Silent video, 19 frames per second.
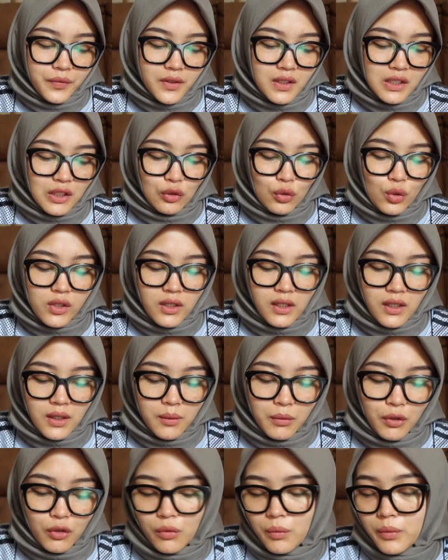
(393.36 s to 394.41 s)
di situ ada
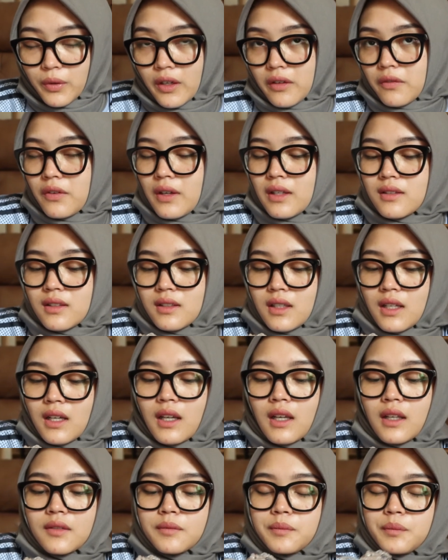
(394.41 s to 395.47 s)
menu breakfast
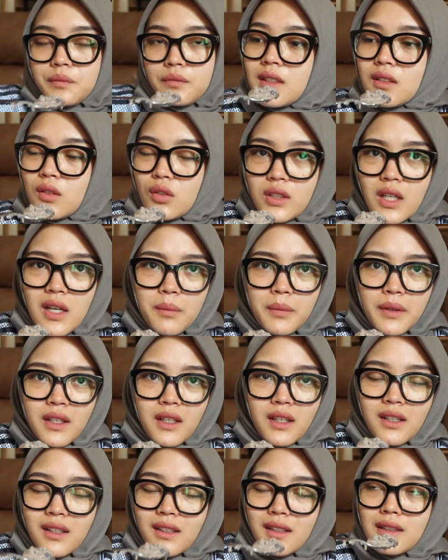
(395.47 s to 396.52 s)
kan aku capek
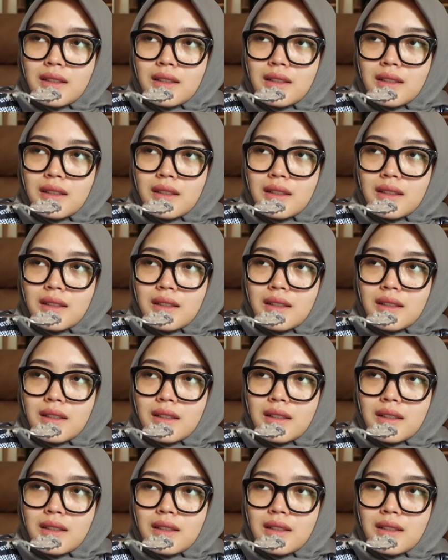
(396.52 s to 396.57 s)
ya